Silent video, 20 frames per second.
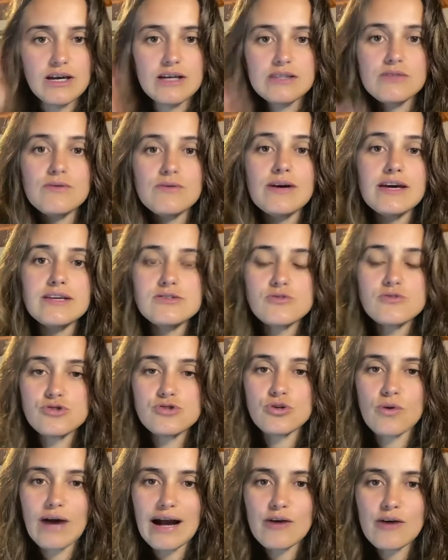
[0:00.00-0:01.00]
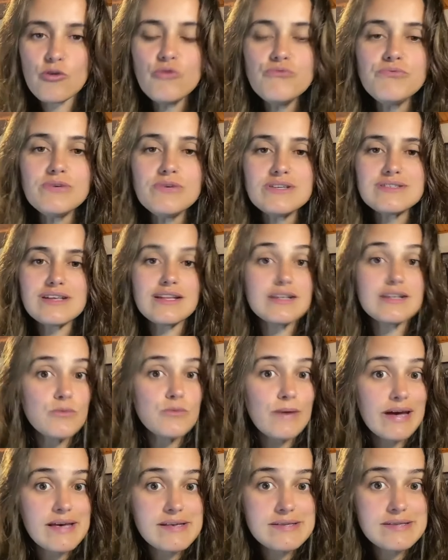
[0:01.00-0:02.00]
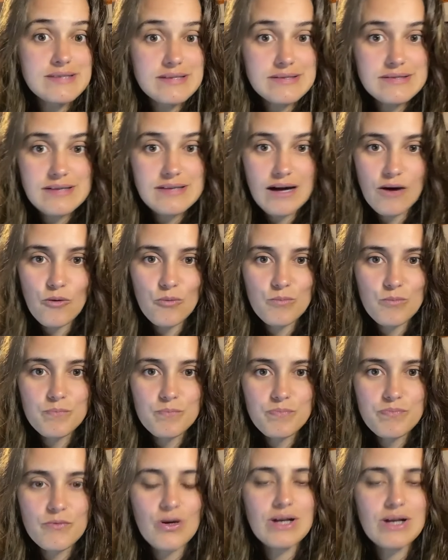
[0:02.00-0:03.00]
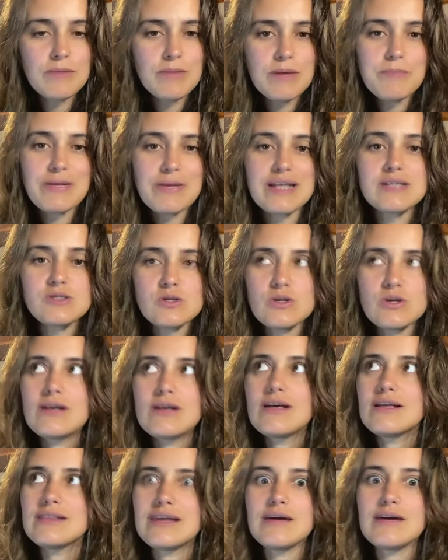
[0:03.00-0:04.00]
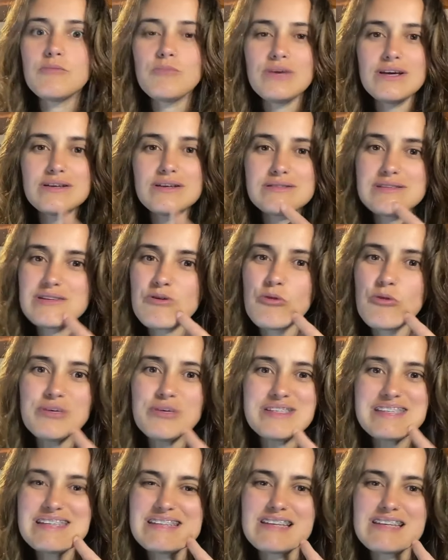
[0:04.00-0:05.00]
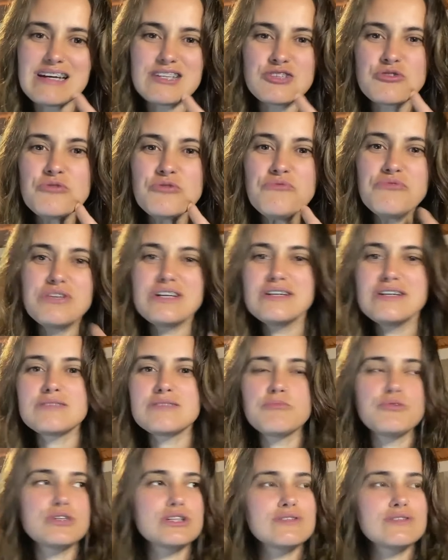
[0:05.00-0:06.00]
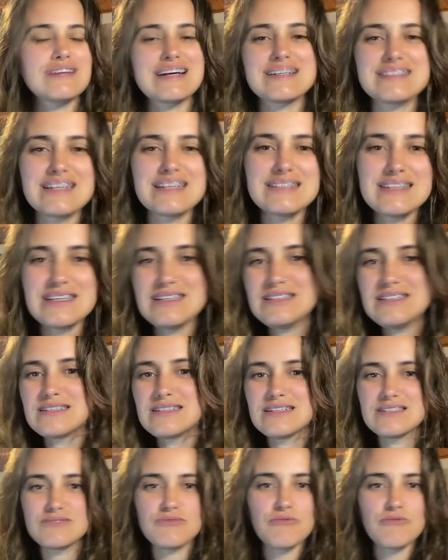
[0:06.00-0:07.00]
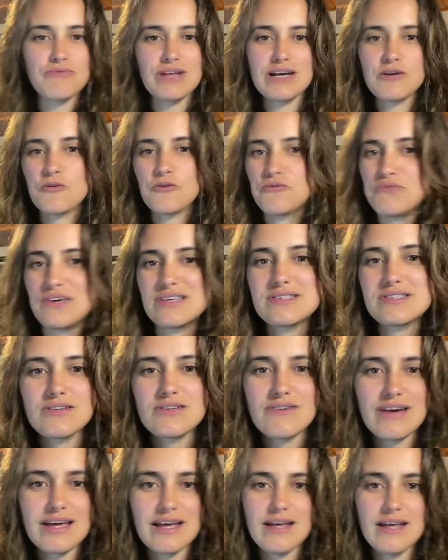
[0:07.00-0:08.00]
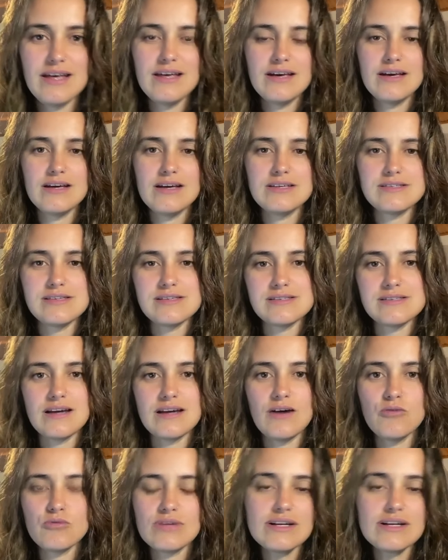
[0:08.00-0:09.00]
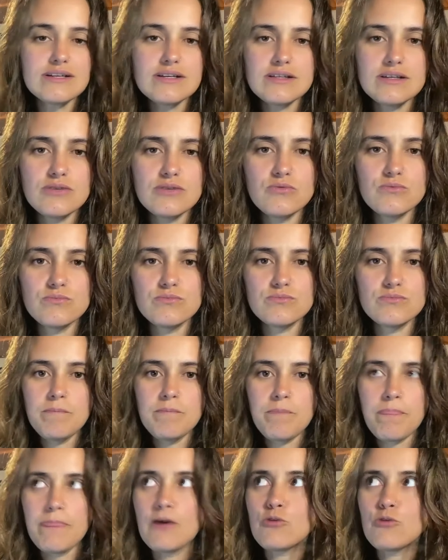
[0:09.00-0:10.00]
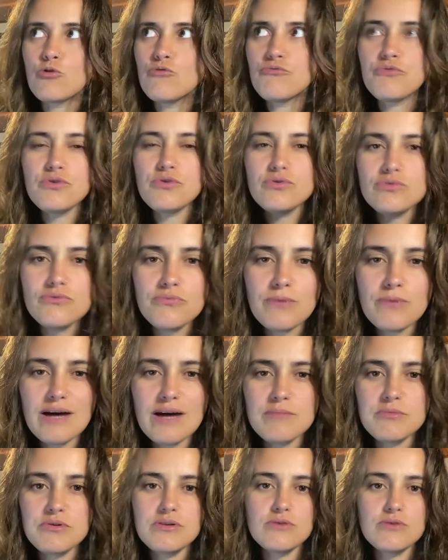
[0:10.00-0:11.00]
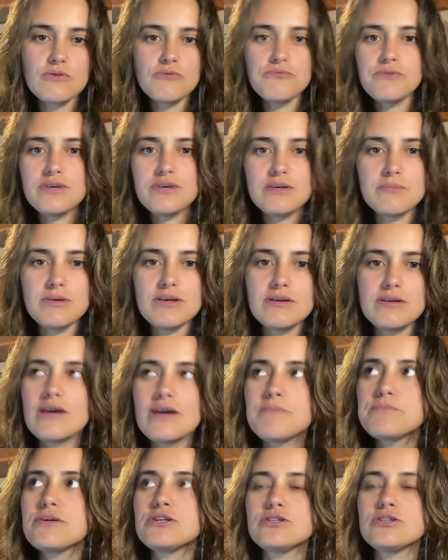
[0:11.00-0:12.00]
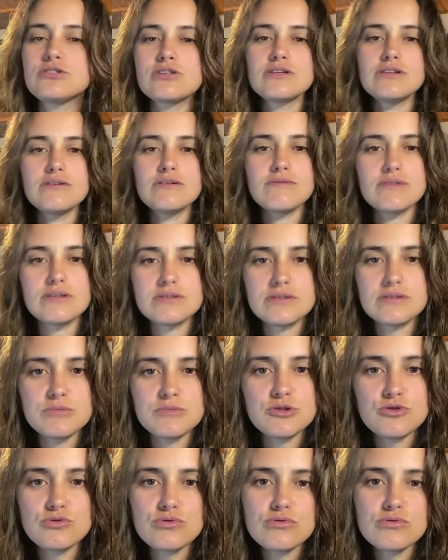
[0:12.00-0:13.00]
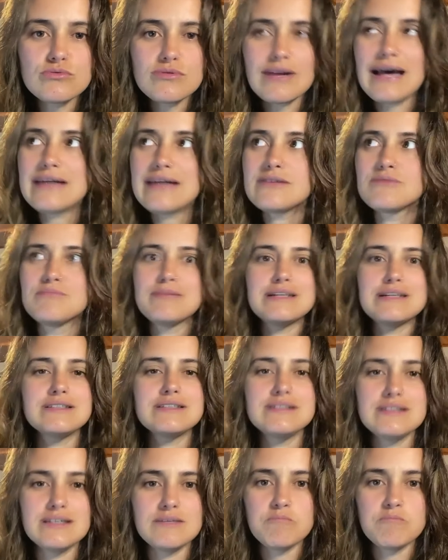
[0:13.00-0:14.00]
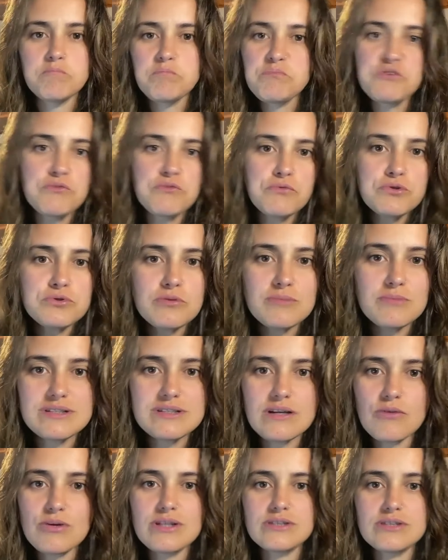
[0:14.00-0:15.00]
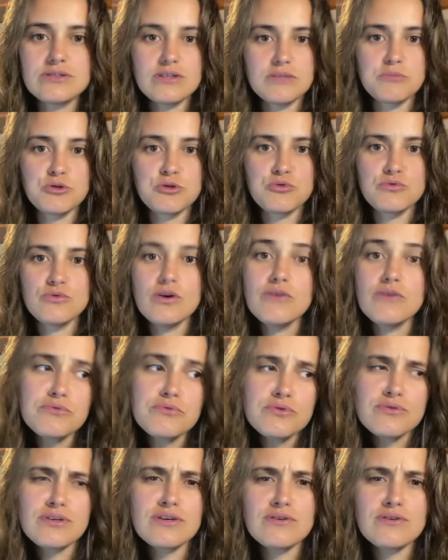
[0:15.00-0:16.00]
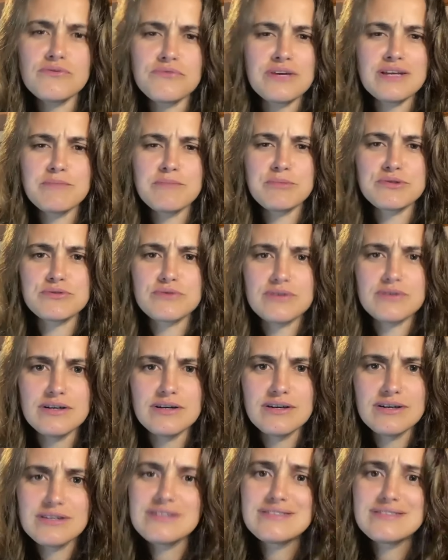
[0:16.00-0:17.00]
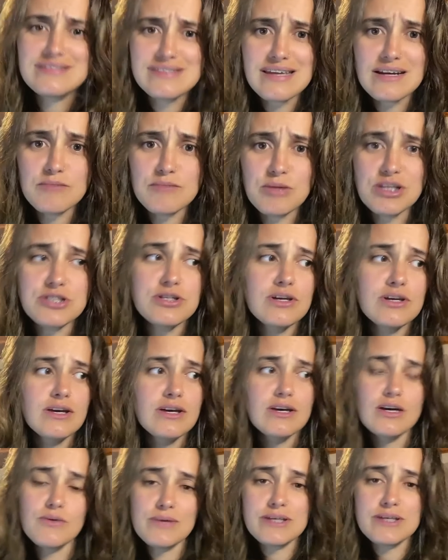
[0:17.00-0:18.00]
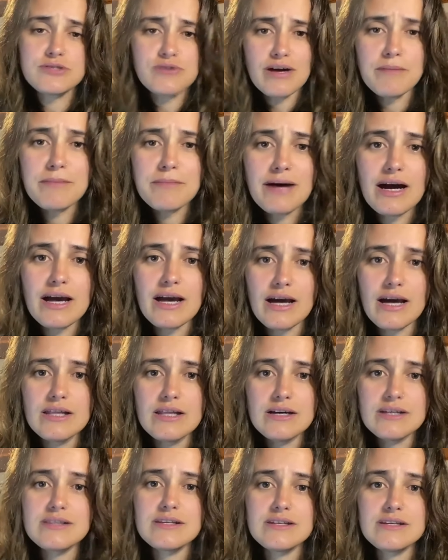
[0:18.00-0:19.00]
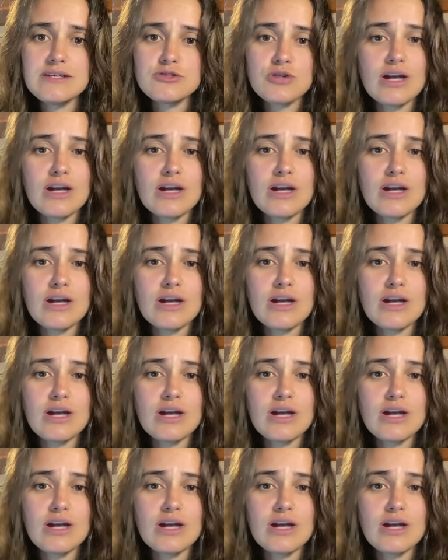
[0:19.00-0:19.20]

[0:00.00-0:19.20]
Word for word: Então é isso que eu digo, a confiança ela não é essencial. Olha bem, parece, né, meio assim, como assim, Tati? Confiança? Poxa, até casada há 15 anos, vem falar que confiança não é essencial? Claro que não, eu confio no Fábio, ele confia em mim, né? Porque a gente já tem um relacionamento estruturado. Mas assim, se eu fosse começar um relacionamento novo, eu não ia confiar na pessoa. Sinceramente, eu ia só amar ela. Entendeu?